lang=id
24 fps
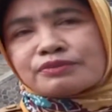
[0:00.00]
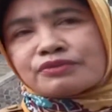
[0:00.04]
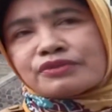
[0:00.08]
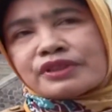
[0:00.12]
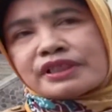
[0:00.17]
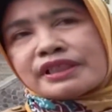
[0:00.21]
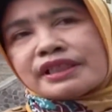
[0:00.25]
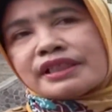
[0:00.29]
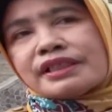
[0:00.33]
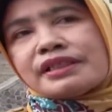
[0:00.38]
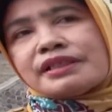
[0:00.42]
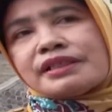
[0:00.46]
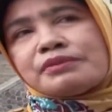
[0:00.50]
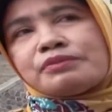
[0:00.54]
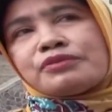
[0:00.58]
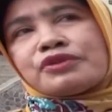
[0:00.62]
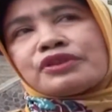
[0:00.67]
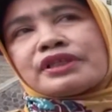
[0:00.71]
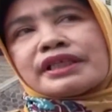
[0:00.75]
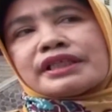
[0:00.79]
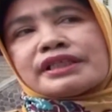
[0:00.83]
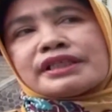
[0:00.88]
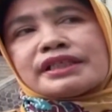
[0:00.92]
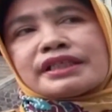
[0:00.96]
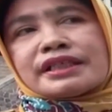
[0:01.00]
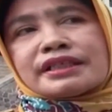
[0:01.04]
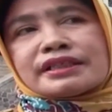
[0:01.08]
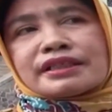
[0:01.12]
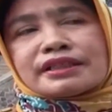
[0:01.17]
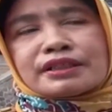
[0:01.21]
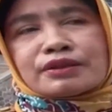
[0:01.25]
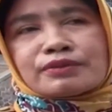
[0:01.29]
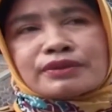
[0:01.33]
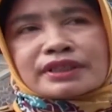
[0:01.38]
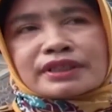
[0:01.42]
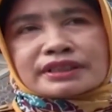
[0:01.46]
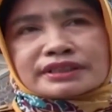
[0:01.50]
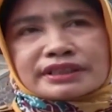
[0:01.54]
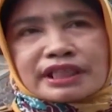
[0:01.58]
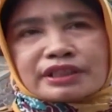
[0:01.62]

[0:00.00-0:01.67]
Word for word: semuanya mulai dari ruang